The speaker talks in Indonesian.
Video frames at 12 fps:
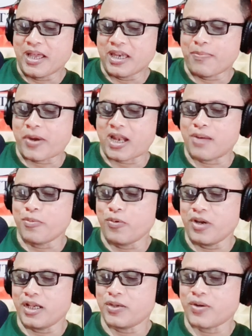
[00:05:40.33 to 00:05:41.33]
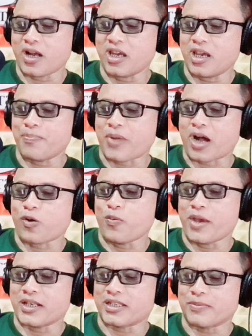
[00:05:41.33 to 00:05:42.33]
Di Padang Bule juga nih Pak
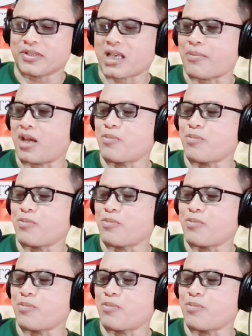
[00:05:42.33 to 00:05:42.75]
Kumis bersama